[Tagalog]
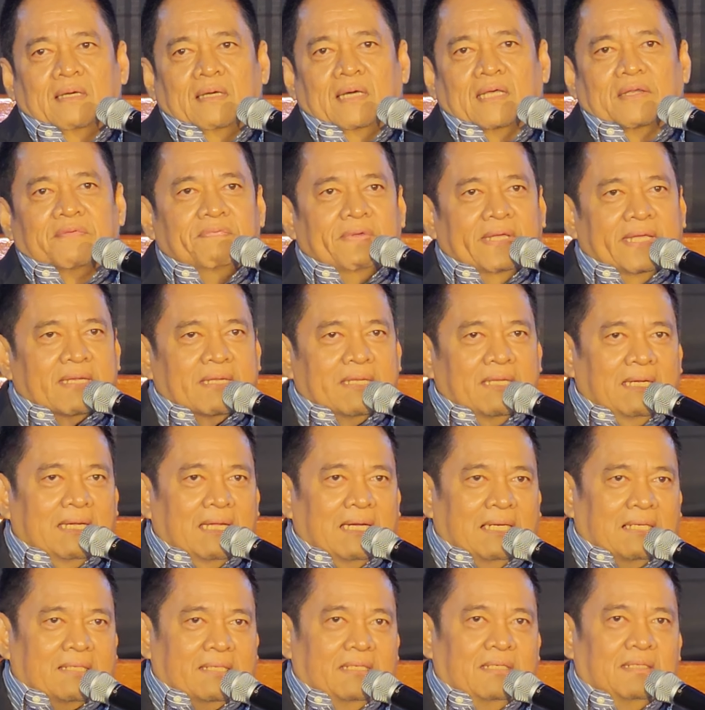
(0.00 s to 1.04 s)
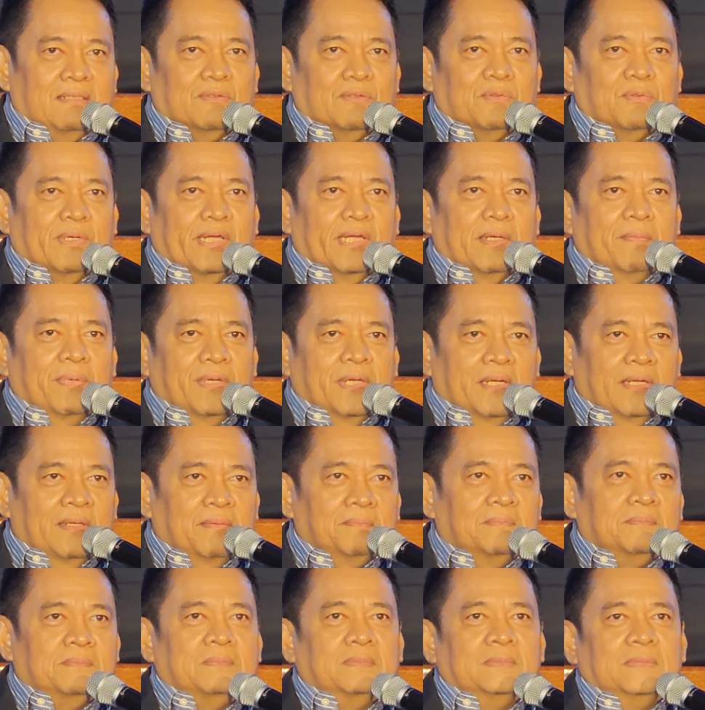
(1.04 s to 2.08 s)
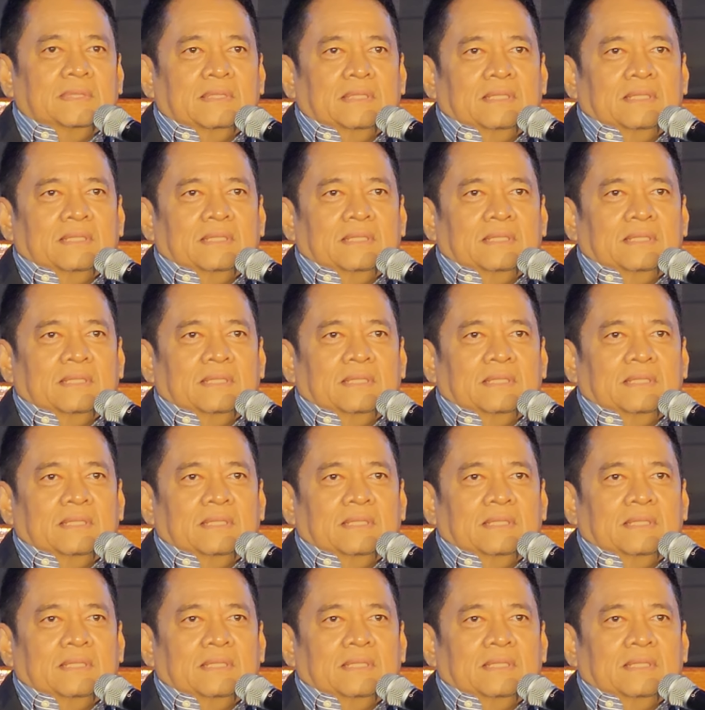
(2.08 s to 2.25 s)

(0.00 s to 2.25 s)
are very lucky to have him.